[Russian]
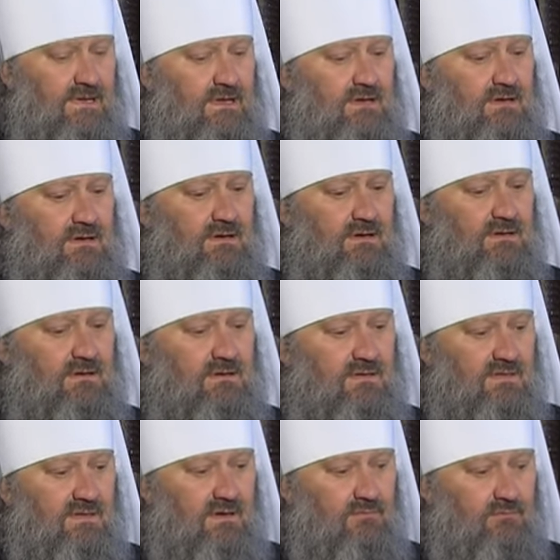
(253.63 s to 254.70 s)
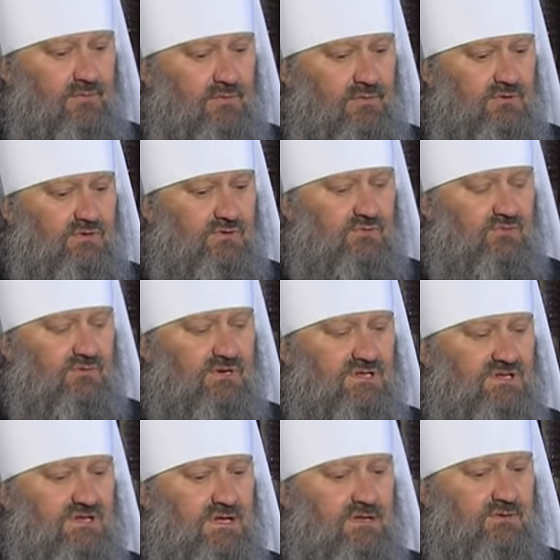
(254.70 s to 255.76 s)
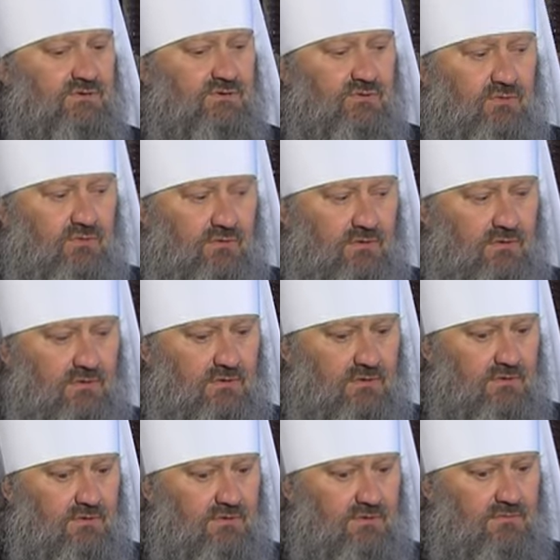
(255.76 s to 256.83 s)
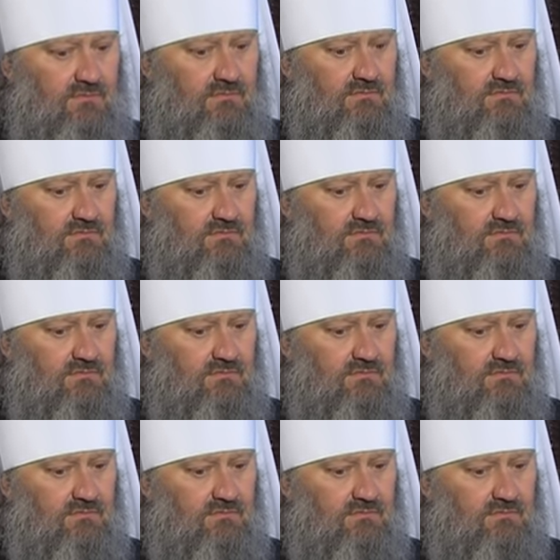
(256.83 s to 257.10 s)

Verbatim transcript: Э, сам плотью указал, что э,